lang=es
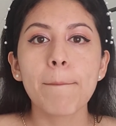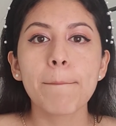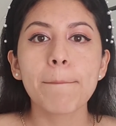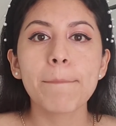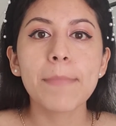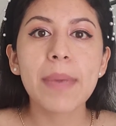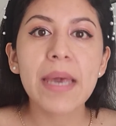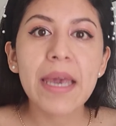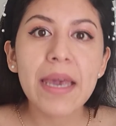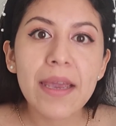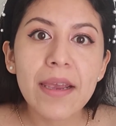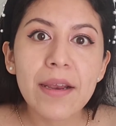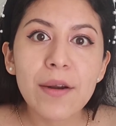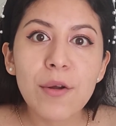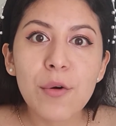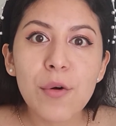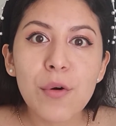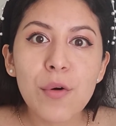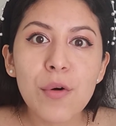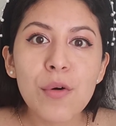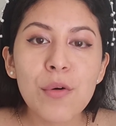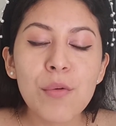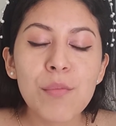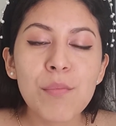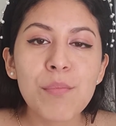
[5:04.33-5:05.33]

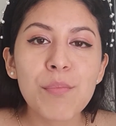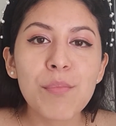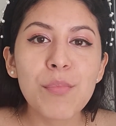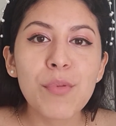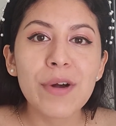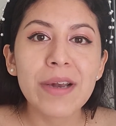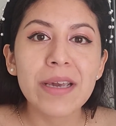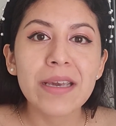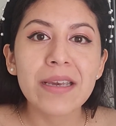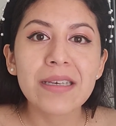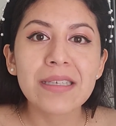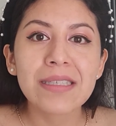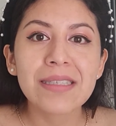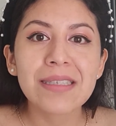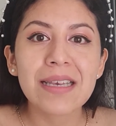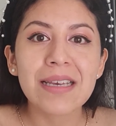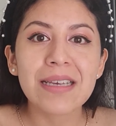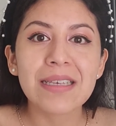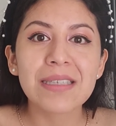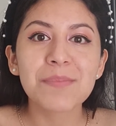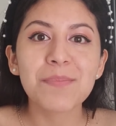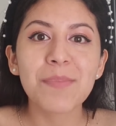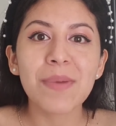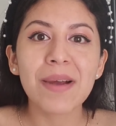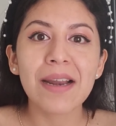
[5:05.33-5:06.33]
pero pues
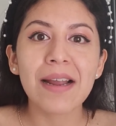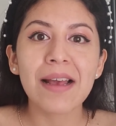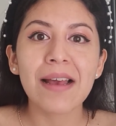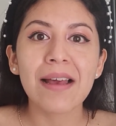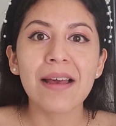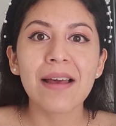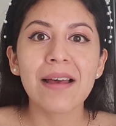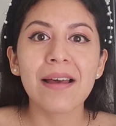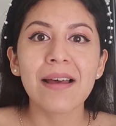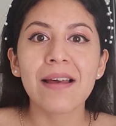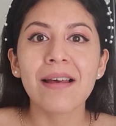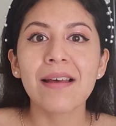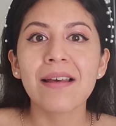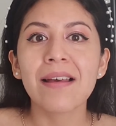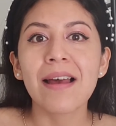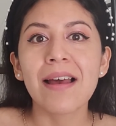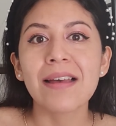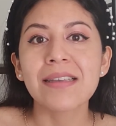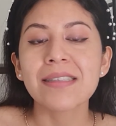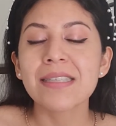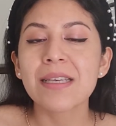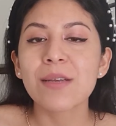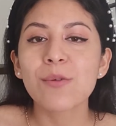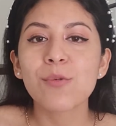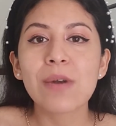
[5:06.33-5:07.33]
es para
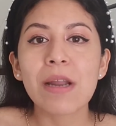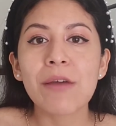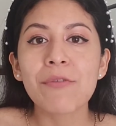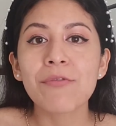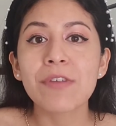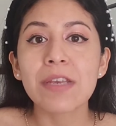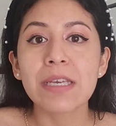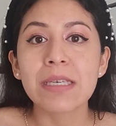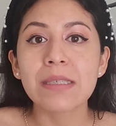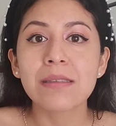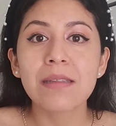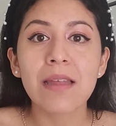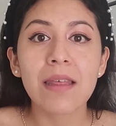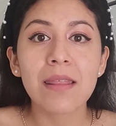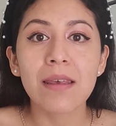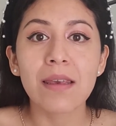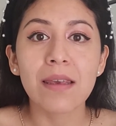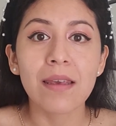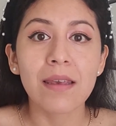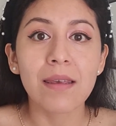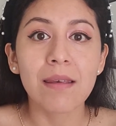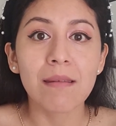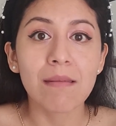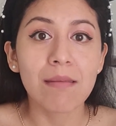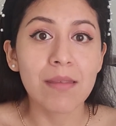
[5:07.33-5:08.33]
hacer una fiesta
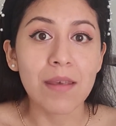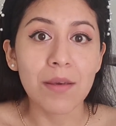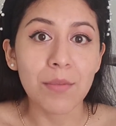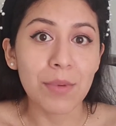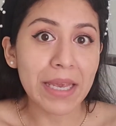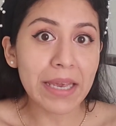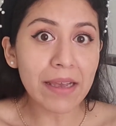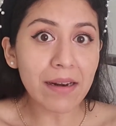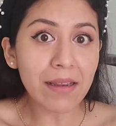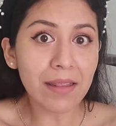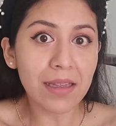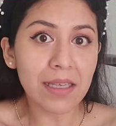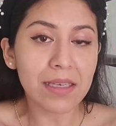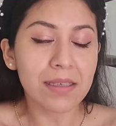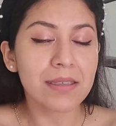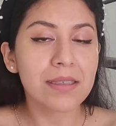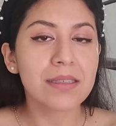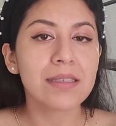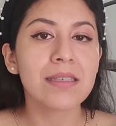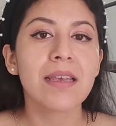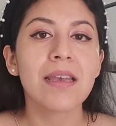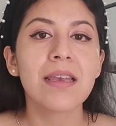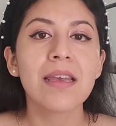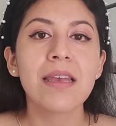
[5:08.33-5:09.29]
de viernes.